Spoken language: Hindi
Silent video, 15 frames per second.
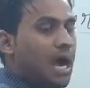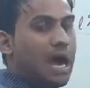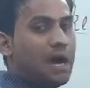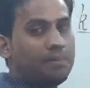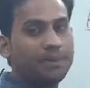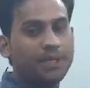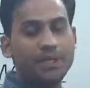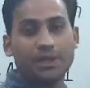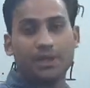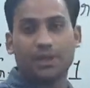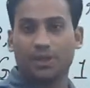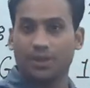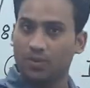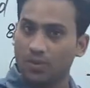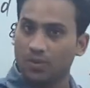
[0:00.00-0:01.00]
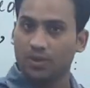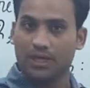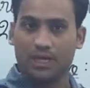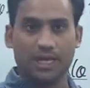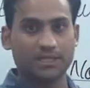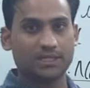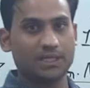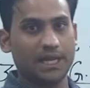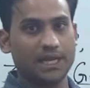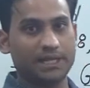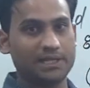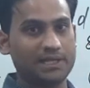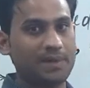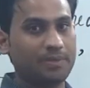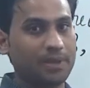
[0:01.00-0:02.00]
आपने ज़रूर क्लास
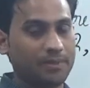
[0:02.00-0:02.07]
नाइन्थ से आप